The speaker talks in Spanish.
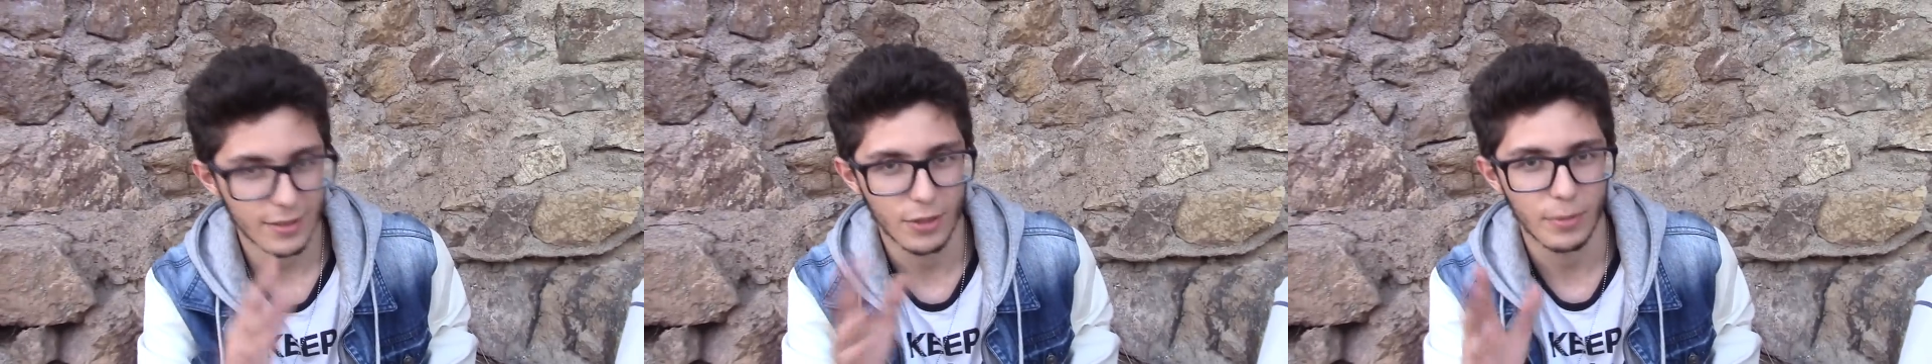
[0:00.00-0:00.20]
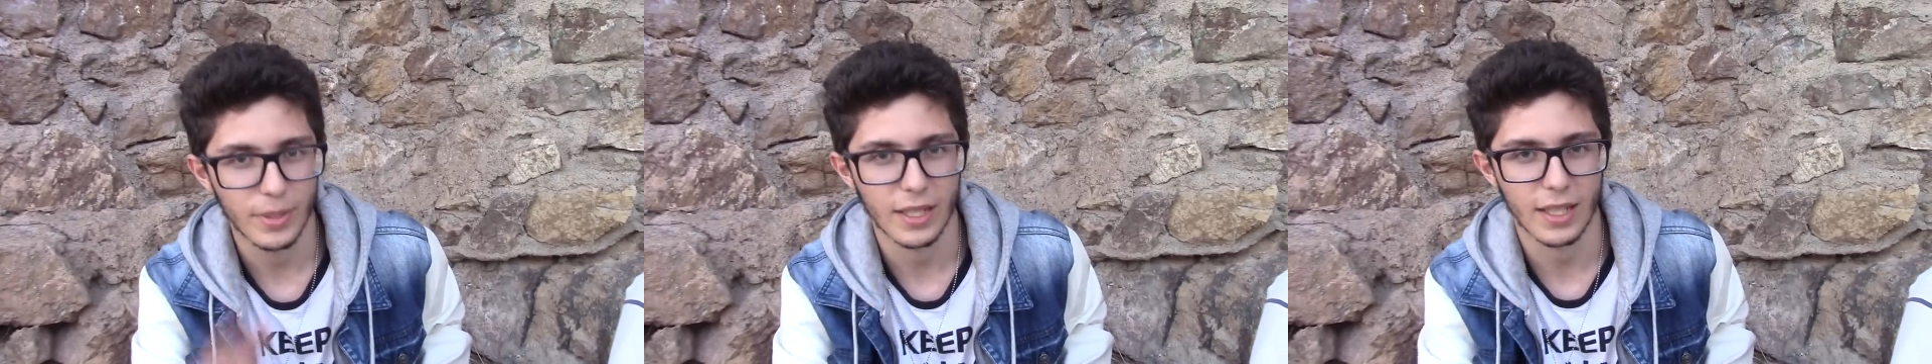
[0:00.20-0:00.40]

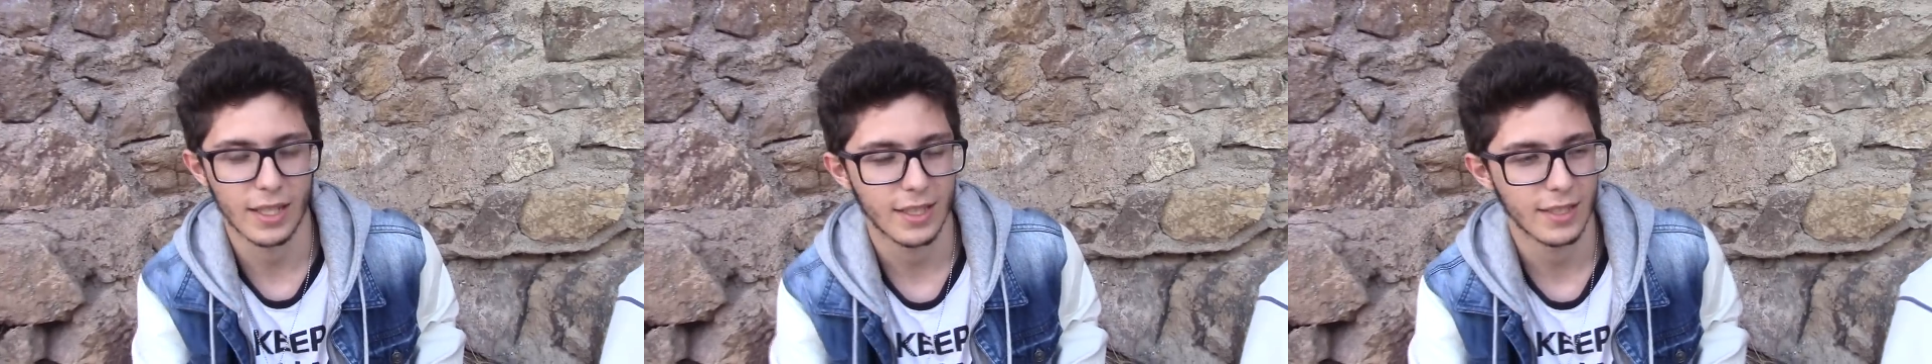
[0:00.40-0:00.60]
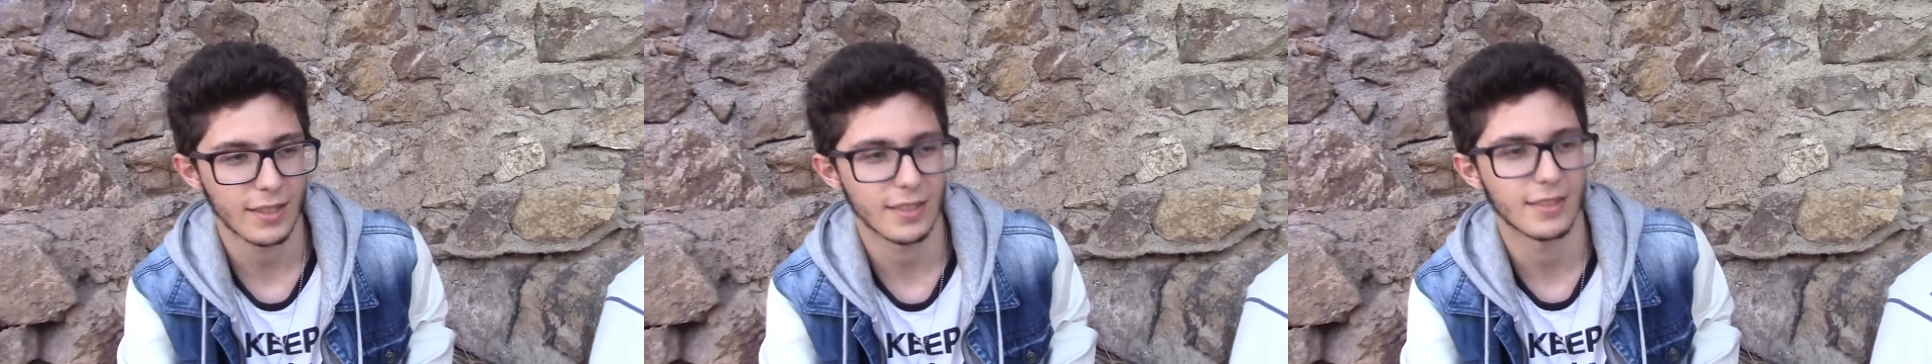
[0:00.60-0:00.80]

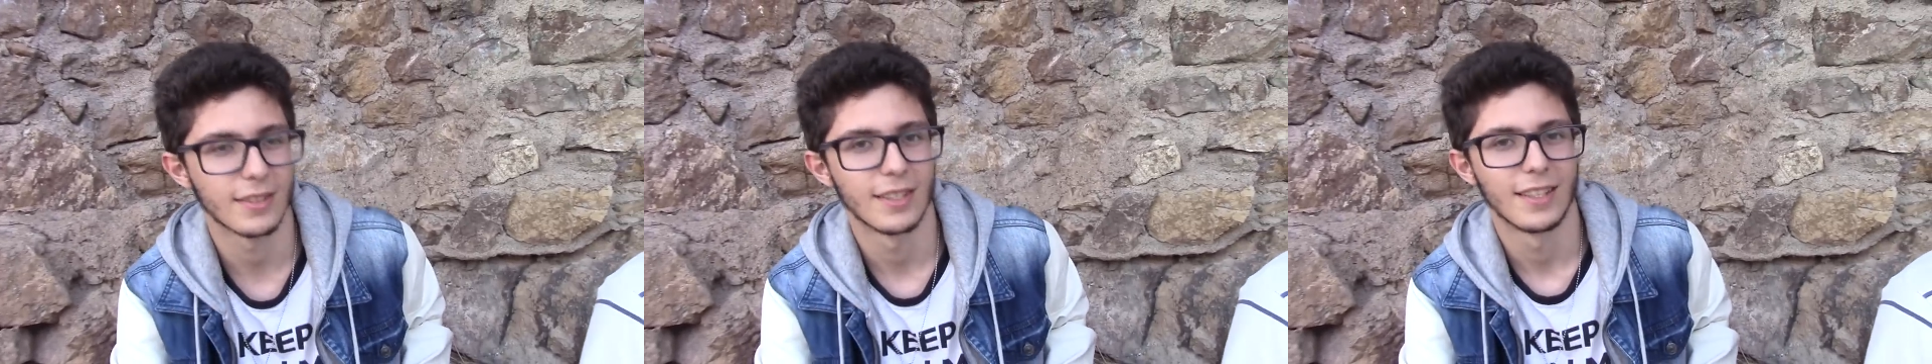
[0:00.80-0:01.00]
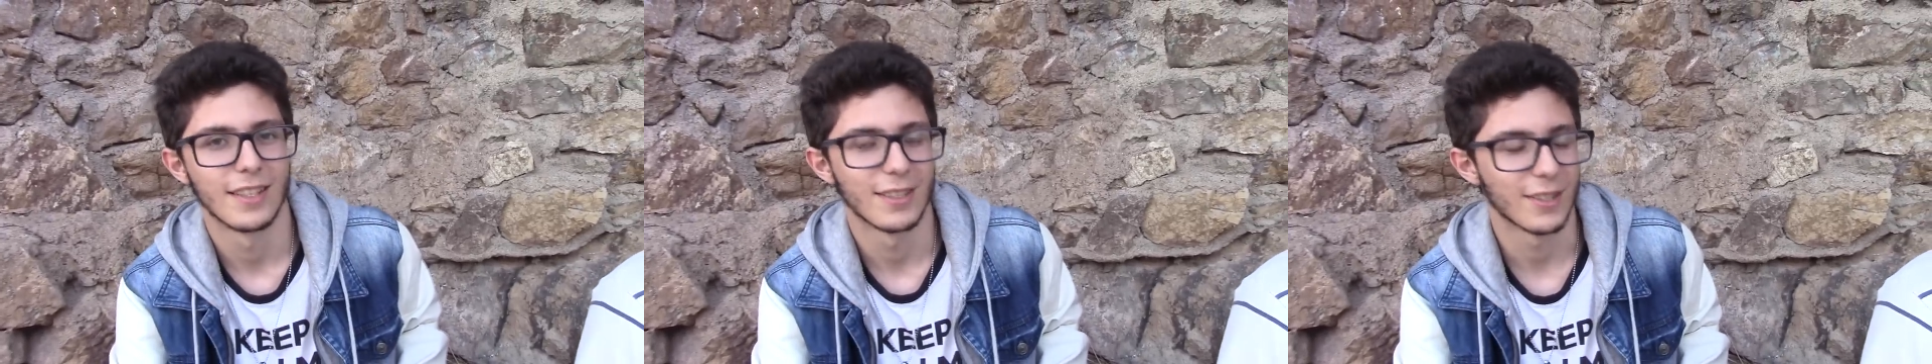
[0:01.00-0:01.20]
copyright,
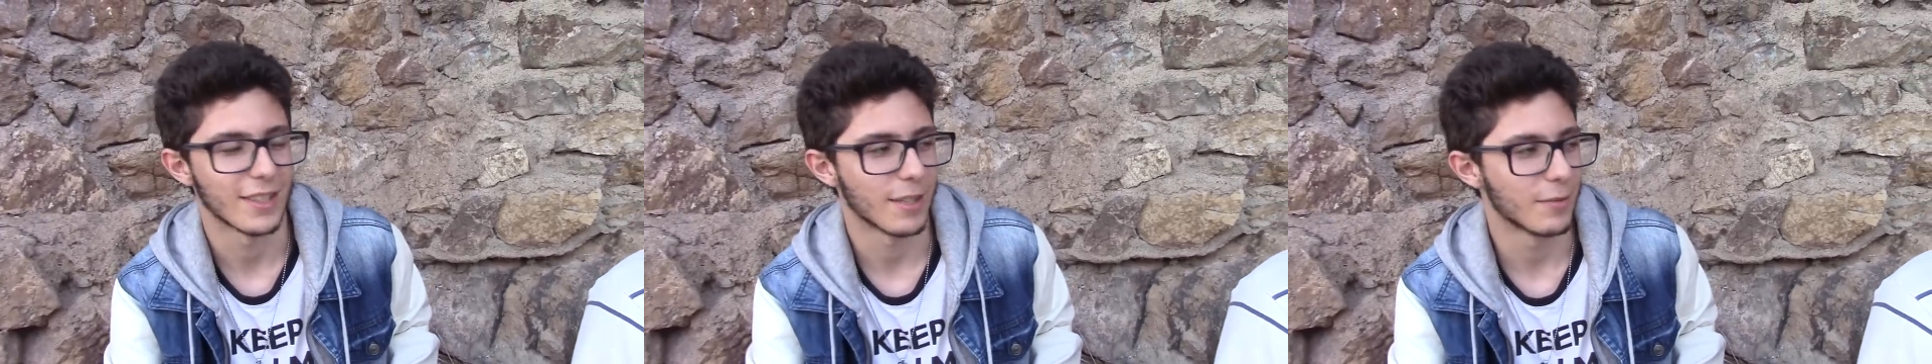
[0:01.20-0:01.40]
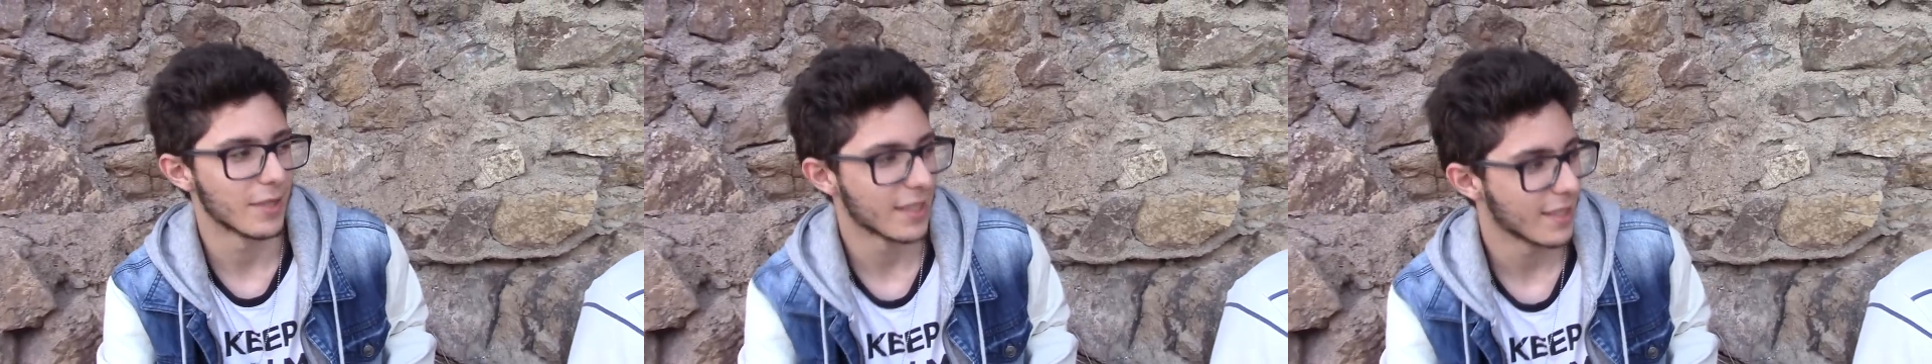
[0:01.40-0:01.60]

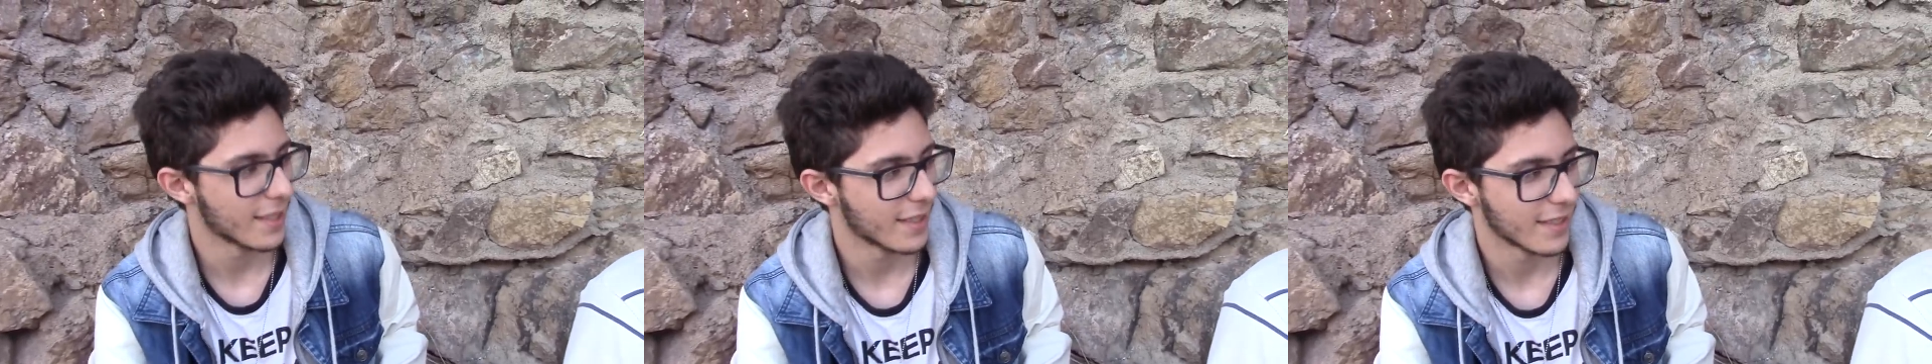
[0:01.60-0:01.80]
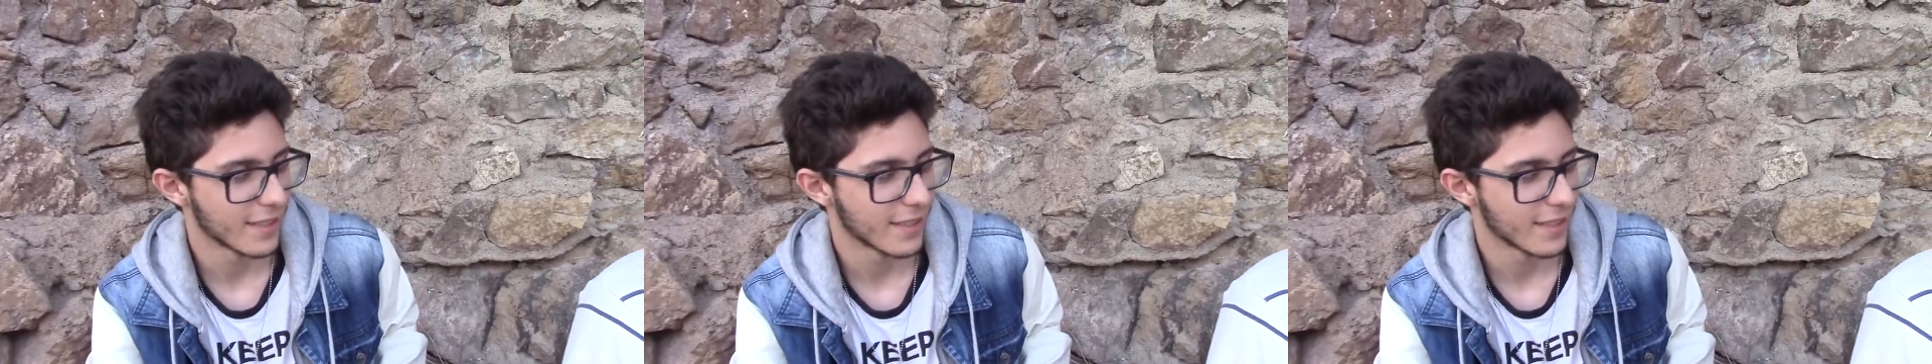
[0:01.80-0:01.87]
totalmente.